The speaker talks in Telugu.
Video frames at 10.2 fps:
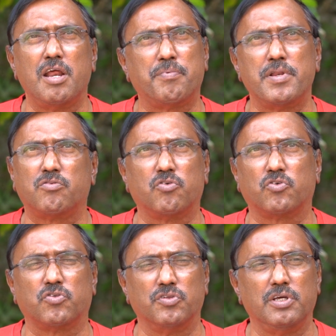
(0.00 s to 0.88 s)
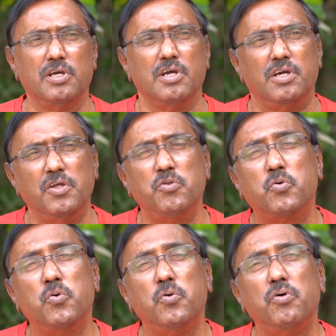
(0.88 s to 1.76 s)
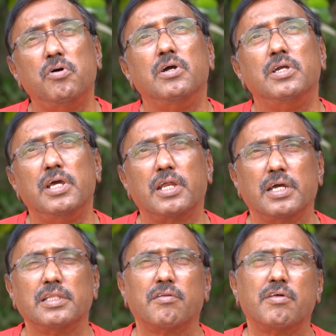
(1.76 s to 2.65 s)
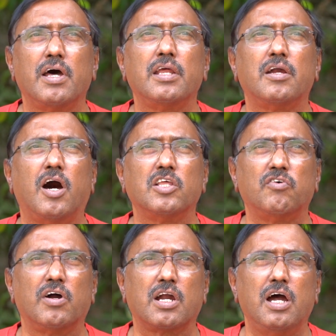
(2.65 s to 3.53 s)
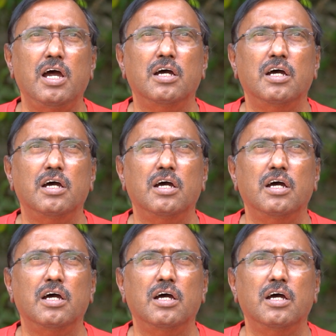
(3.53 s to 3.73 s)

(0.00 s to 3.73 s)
గారే పరిస్థితి వస్తుంది ఎందుకు ఈయన కిందసారి గాజువాక